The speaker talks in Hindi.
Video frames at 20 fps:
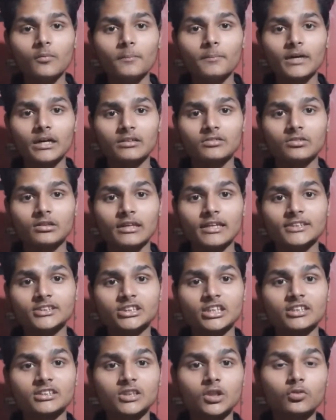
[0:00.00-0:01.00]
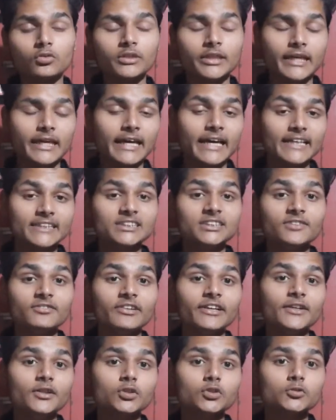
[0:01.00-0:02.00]
बोलना चाहता हूँ कि ऐसी
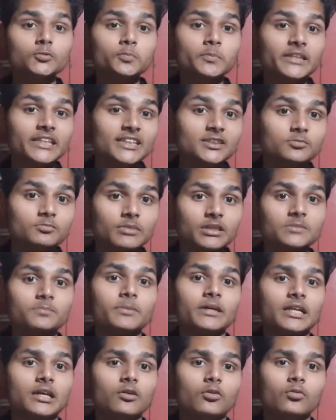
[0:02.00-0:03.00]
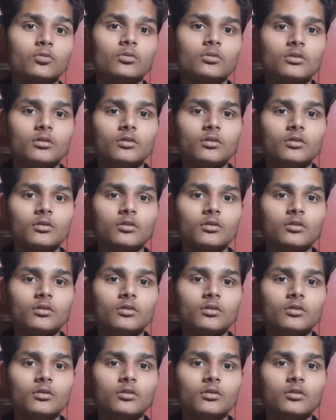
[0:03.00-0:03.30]
वीडियोस प्लीज़ मत बनाओ